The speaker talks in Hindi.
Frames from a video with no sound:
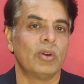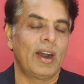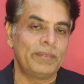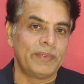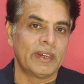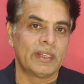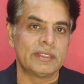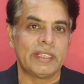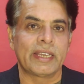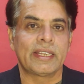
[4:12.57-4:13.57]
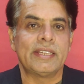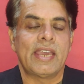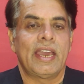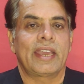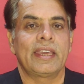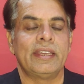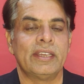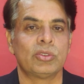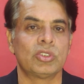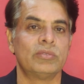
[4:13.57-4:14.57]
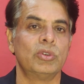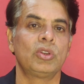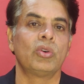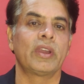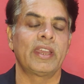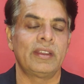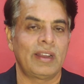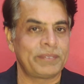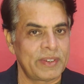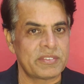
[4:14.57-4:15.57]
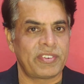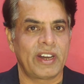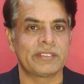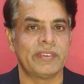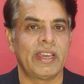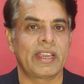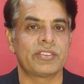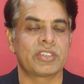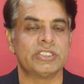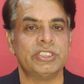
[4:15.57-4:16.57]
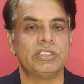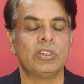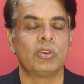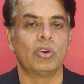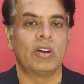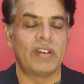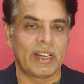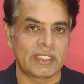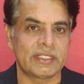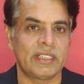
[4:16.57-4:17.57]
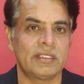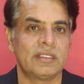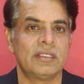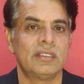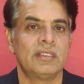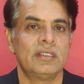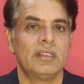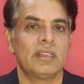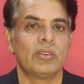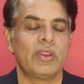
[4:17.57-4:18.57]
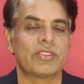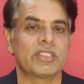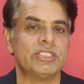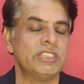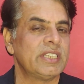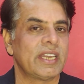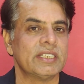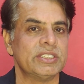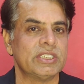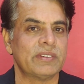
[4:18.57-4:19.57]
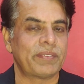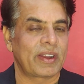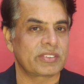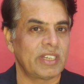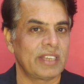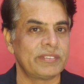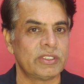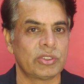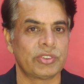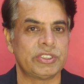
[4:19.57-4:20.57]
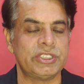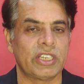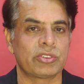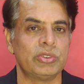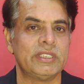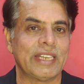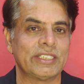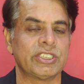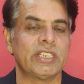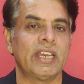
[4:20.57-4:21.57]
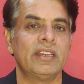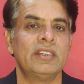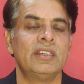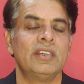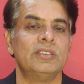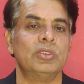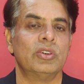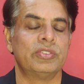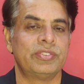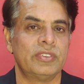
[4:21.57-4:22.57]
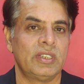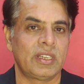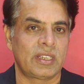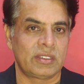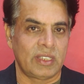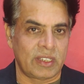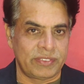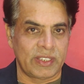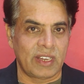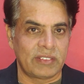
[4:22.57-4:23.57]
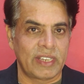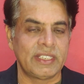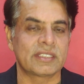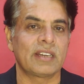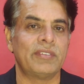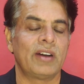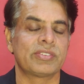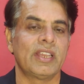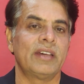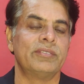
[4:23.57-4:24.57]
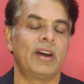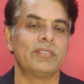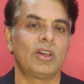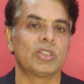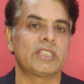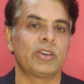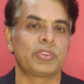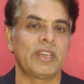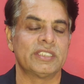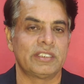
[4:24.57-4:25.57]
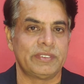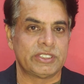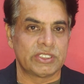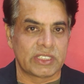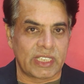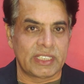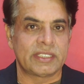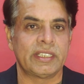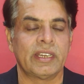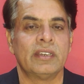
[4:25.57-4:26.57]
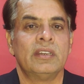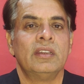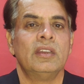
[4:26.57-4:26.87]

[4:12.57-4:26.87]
तो अब देखना यह है कि ये दोनों मुल्कों के अपने मफाद में है कि इस कशीदगी को हवा ना दें क्योंकि इस कशीदगी के नतीजे में पाकिस्तान में जो शिया सुनी टेंशन है जो एक एक फिरका वारियत का मामला मामला होता है उसके अंदर भी शिद्दत आ जाती है